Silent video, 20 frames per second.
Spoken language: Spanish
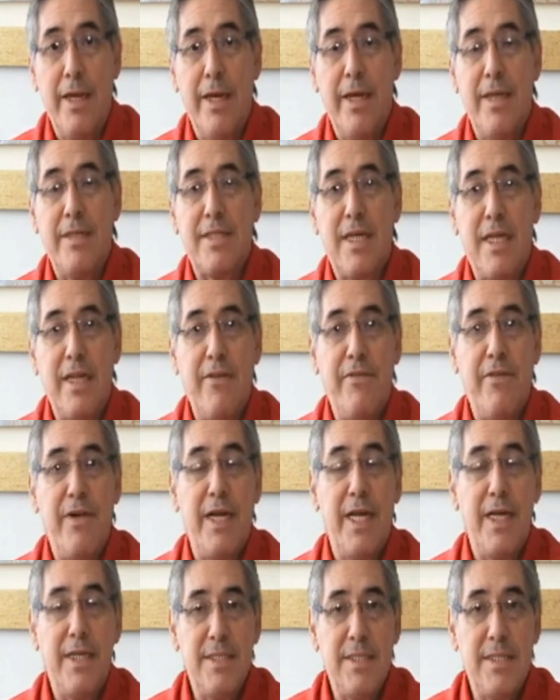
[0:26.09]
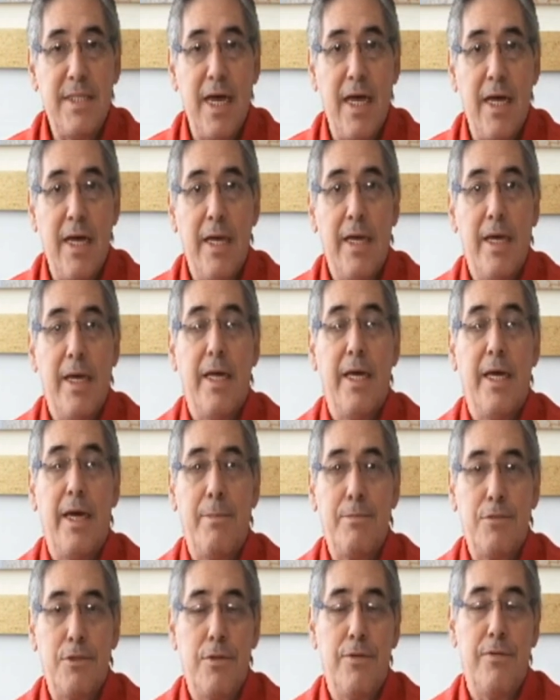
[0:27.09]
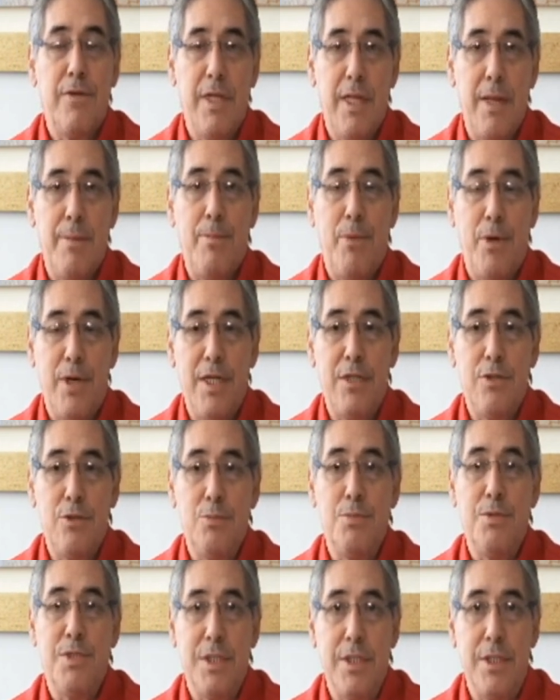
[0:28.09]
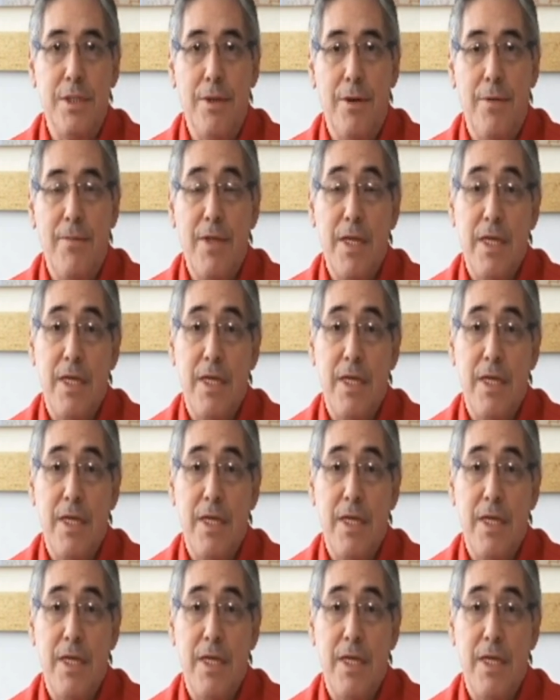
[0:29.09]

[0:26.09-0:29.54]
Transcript: Esa diferencia es absorbida por el subsidio.